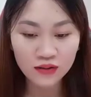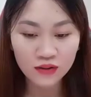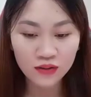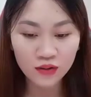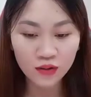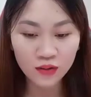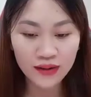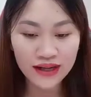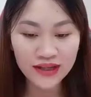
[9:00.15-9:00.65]

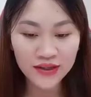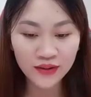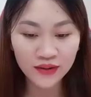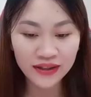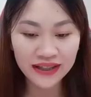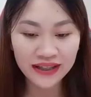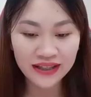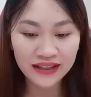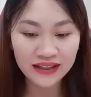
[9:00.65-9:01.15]
Khổ qua
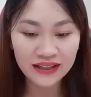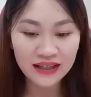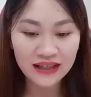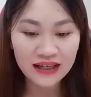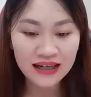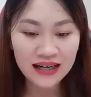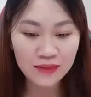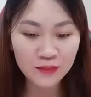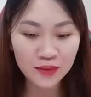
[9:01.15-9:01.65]
nhồi thịt,
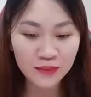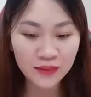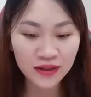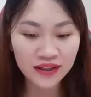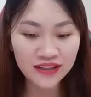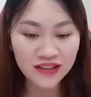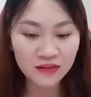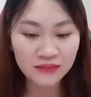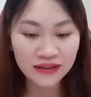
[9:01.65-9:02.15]
là món
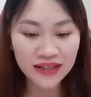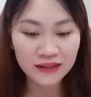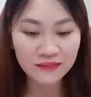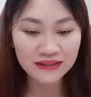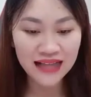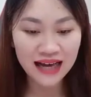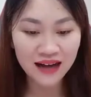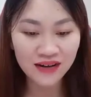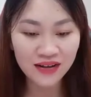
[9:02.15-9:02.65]
mới trong
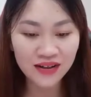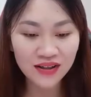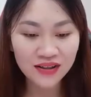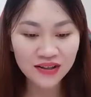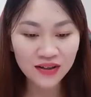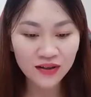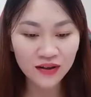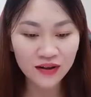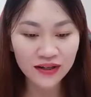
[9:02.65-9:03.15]
tiệm sao?
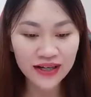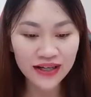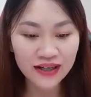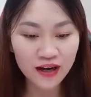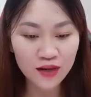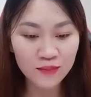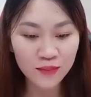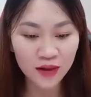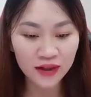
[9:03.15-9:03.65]
Tôi có thể
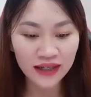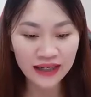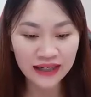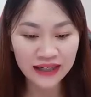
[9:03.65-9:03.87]
gọi món này